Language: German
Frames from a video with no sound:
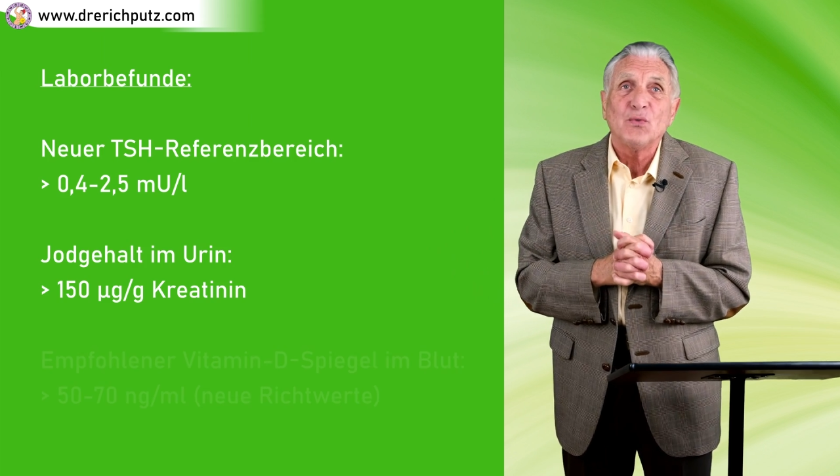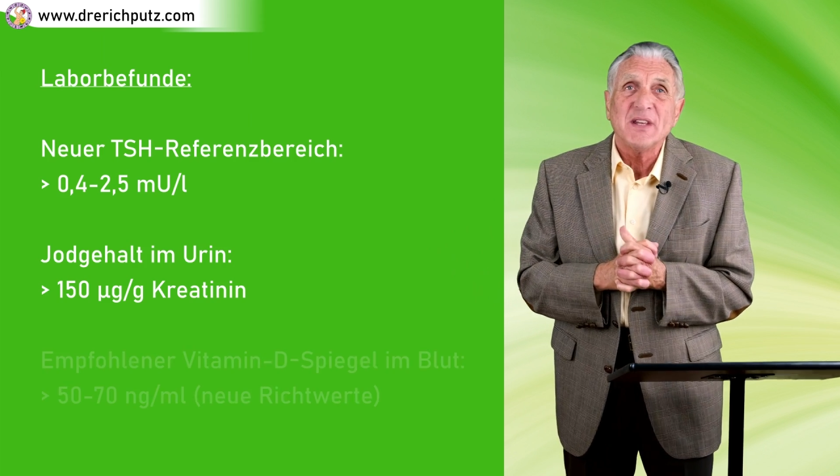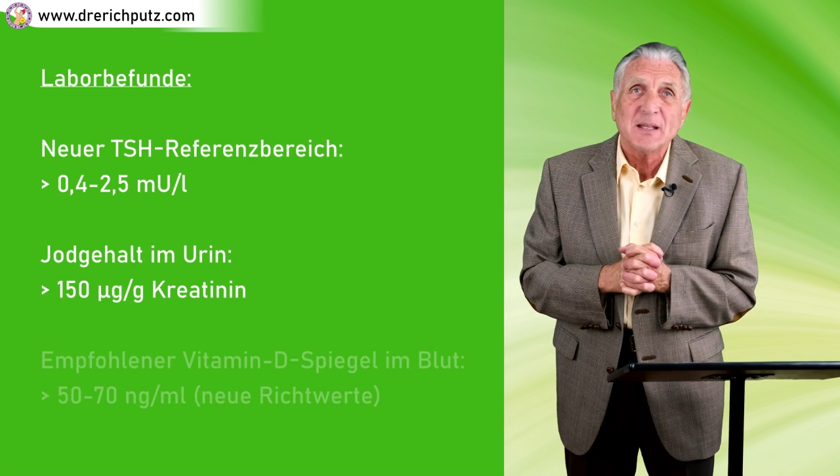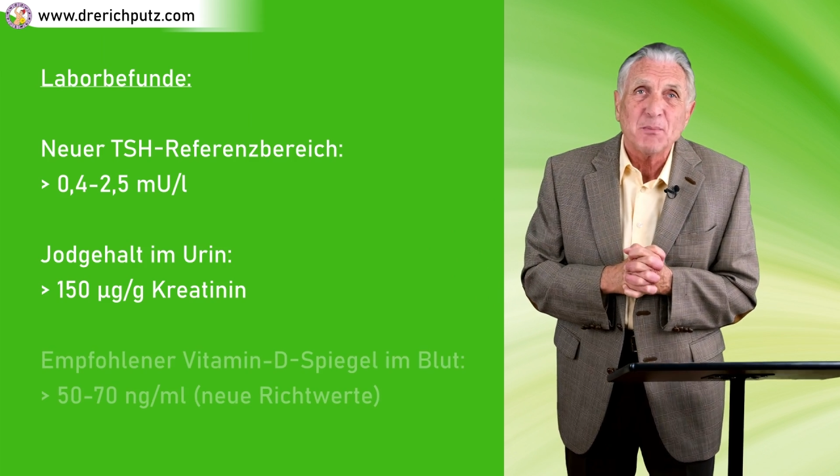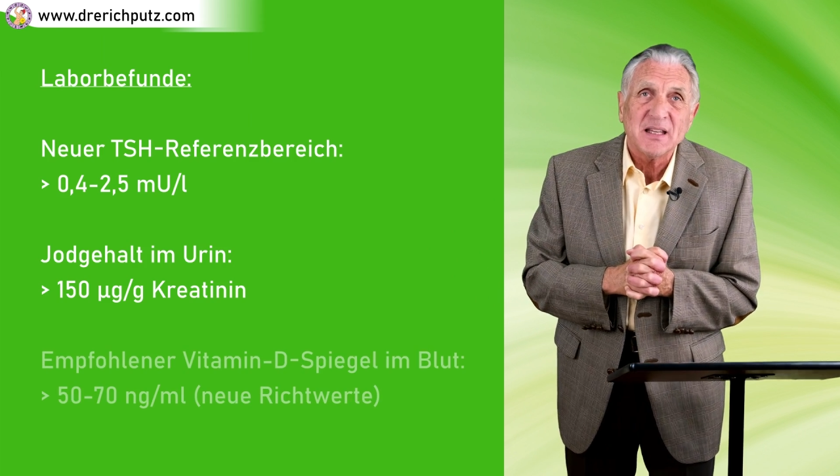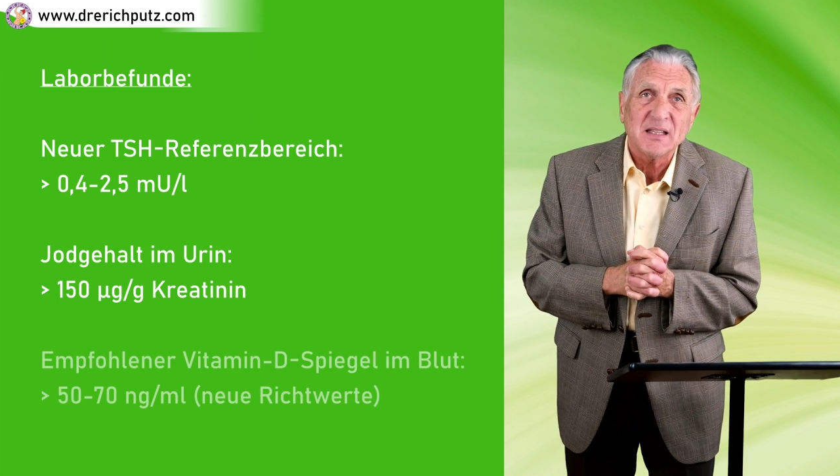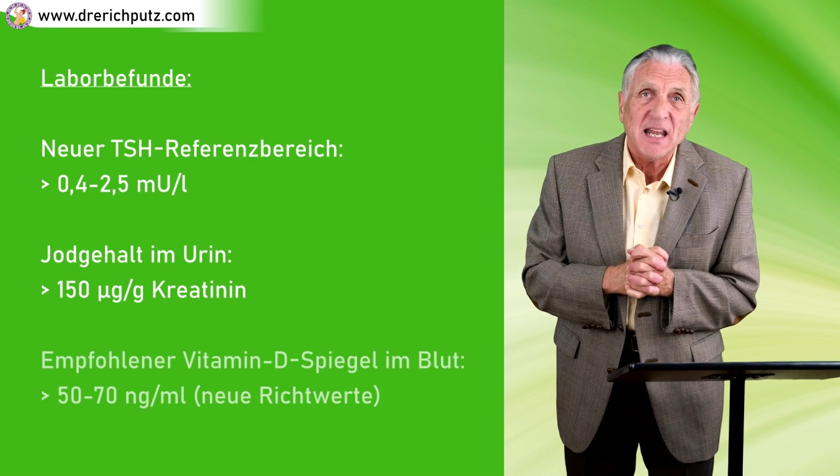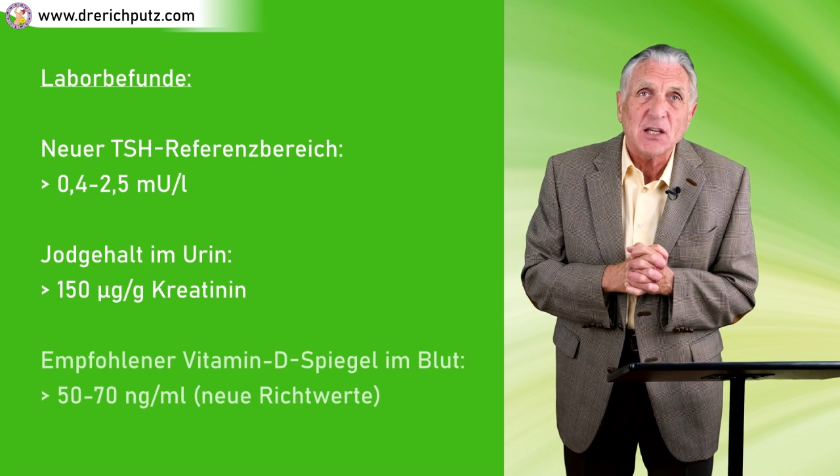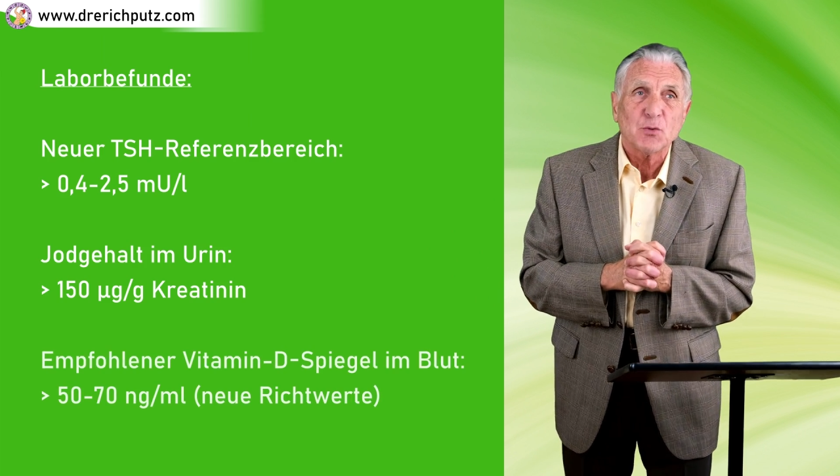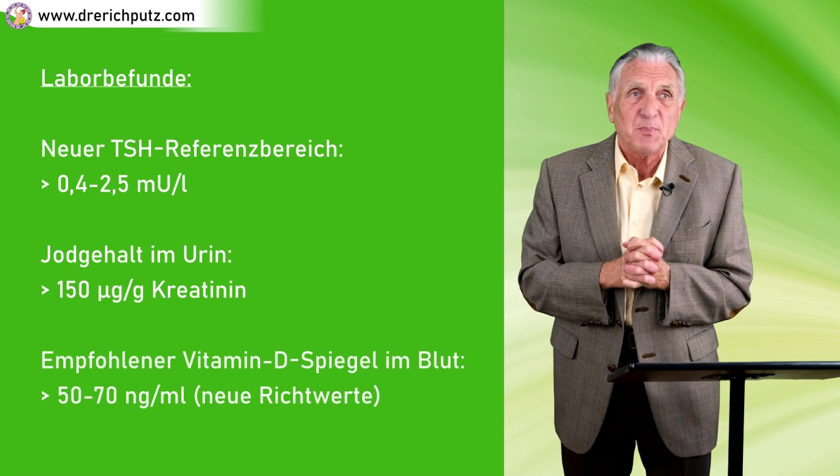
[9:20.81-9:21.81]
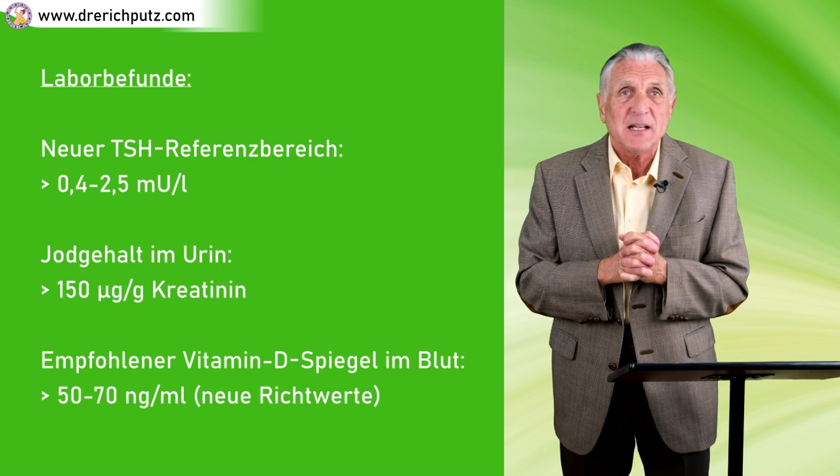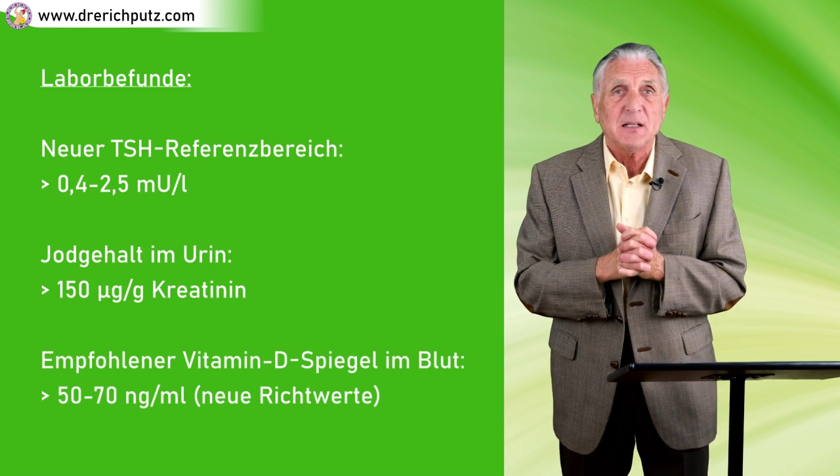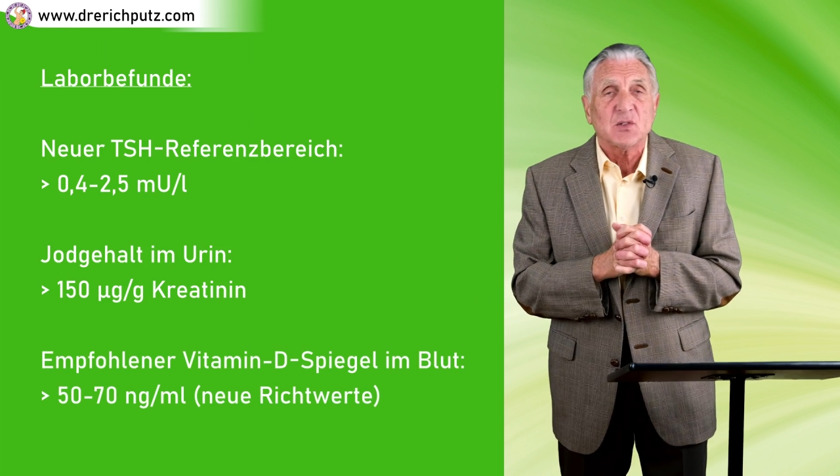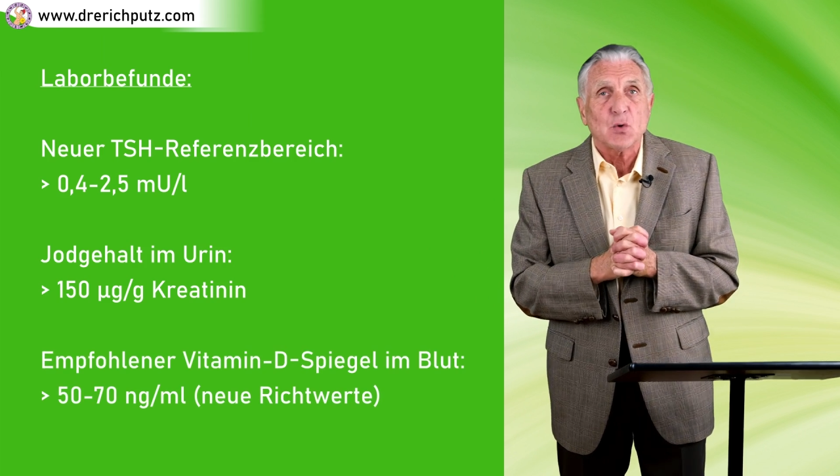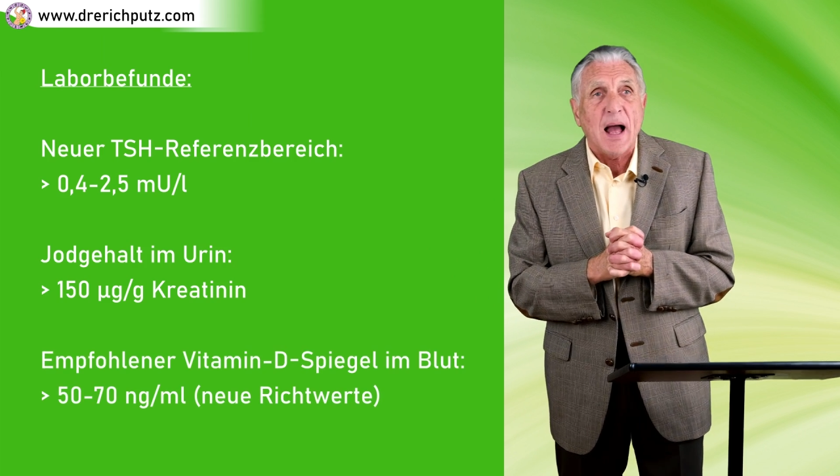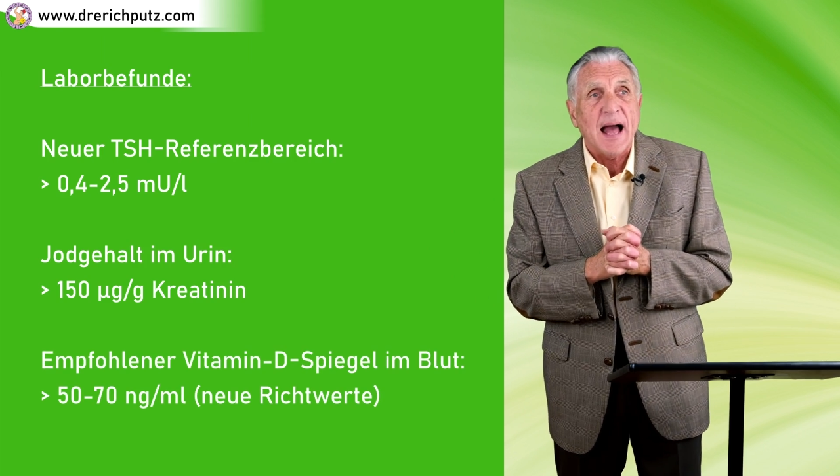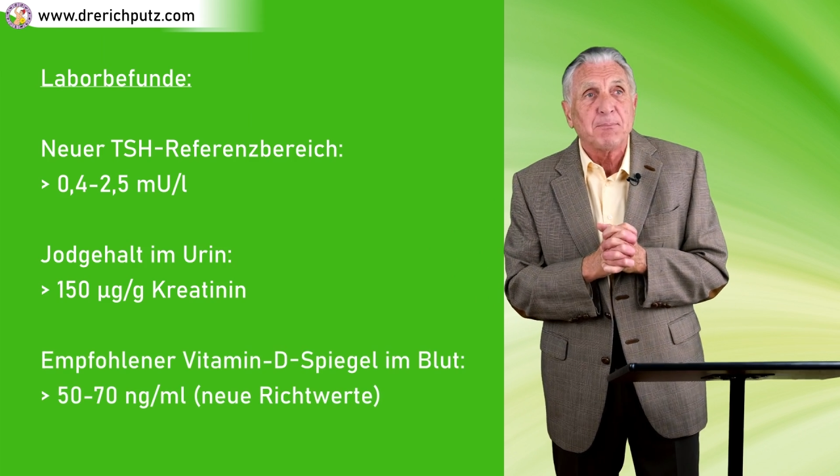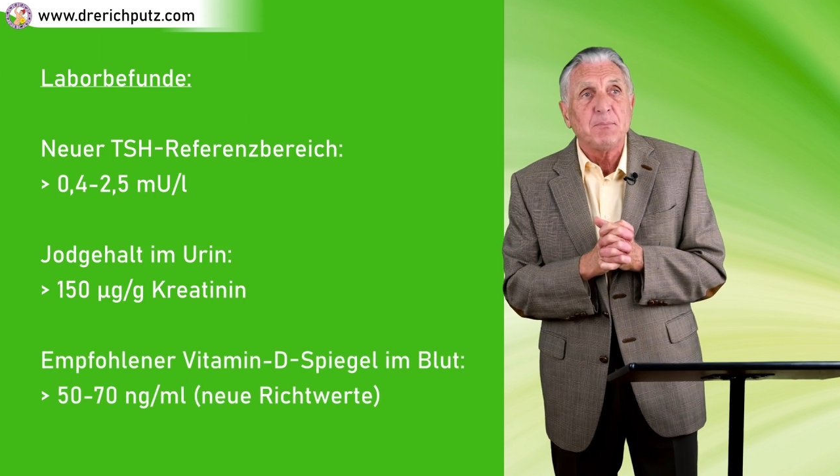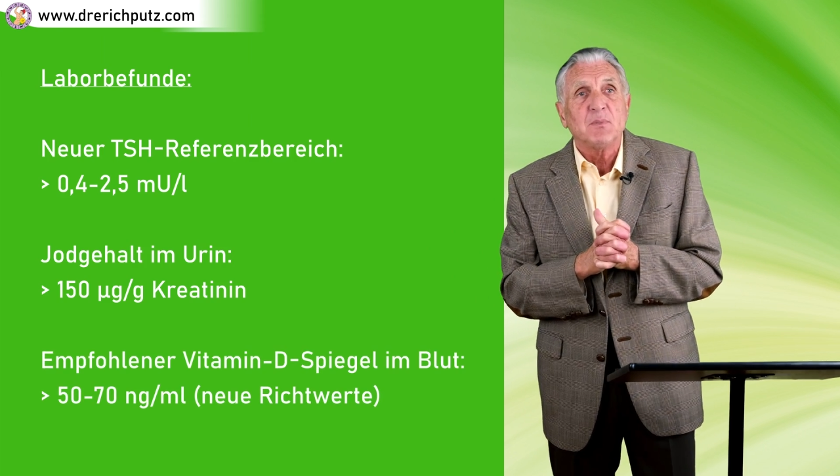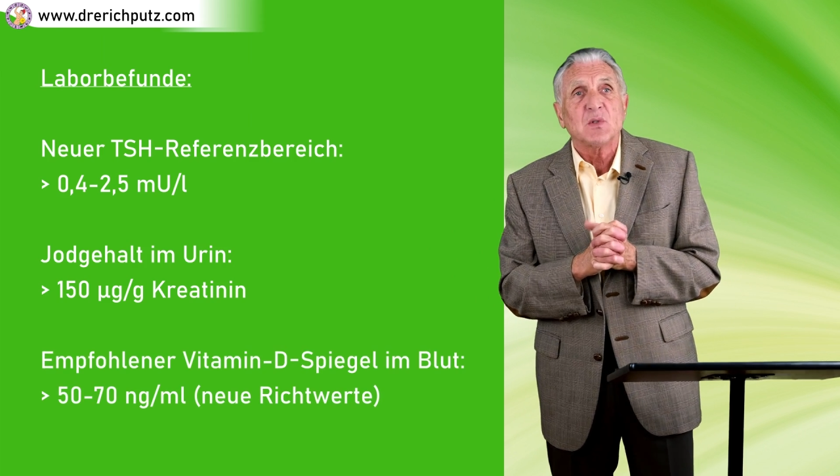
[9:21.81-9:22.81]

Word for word: Vitamin D-Spiegel zu haben,